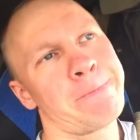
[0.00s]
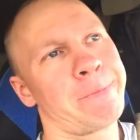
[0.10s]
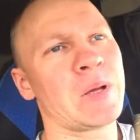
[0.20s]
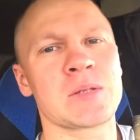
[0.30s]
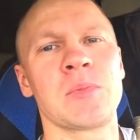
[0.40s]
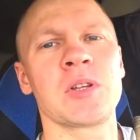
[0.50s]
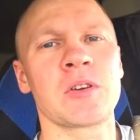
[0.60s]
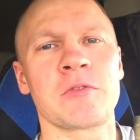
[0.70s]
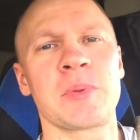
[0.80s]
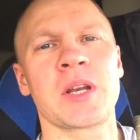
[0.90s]

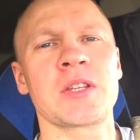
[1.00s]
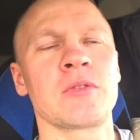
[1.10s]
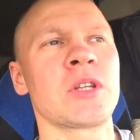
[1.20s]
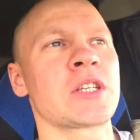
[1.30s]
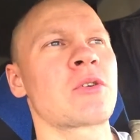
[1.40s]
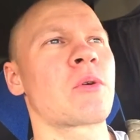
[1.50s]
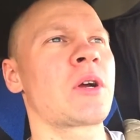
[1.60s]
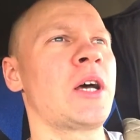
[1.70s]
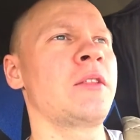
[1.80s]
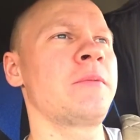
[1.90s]
Посмотрим. Впереди у нас Курган,